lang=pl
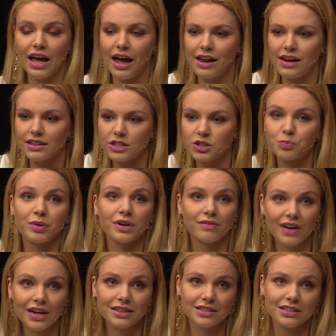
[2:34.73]
ale też
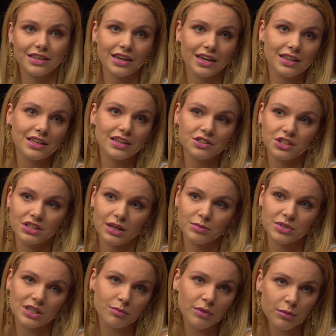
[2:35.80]
prywatnie, kiedy jest się
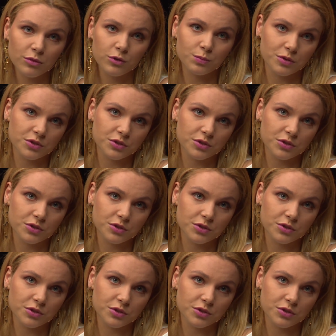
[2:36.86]
tam samemu,